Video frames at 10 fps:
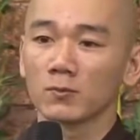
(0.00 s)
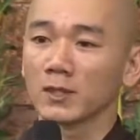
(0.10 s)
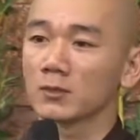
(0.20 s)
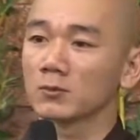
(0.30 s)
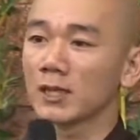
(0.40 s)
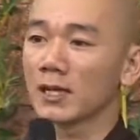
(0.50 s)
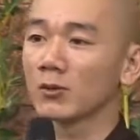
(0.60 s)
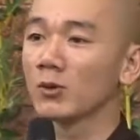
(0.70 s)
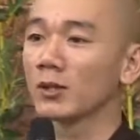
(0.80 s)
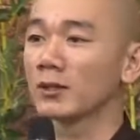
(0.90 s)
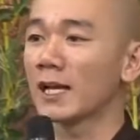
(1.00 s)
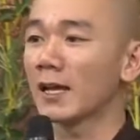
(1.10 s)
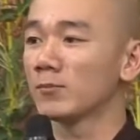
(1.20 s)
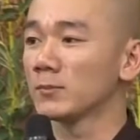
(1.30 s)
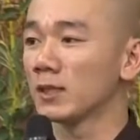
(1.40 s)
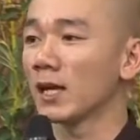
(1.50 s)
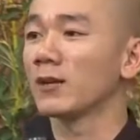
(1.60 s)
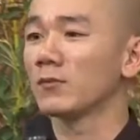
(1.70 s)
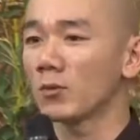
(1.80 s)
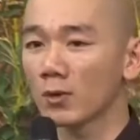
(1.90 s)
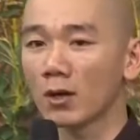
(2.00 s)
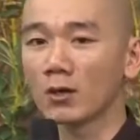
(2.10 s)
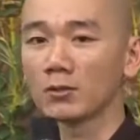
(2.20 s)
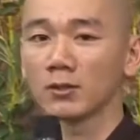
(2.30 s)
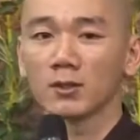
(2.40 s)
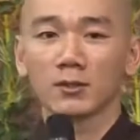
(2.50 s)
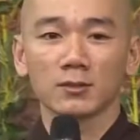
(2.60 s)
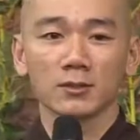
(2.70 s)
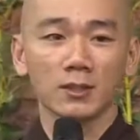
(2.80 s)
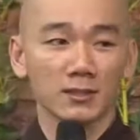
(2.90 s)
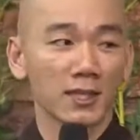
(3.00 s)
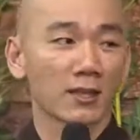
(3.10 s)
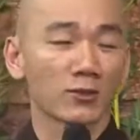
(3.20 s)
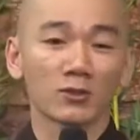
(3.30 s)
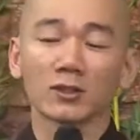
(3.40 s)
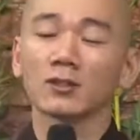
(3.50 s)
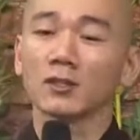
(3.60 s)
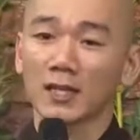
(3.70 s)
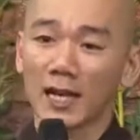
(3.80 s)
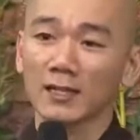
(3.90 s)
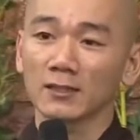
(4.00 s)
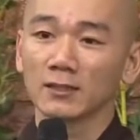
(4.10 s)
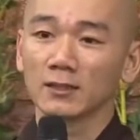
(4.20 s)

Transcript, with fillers: và chúng ta nguyện đem những hạnh phúc đó chia sẻ cho những người khác,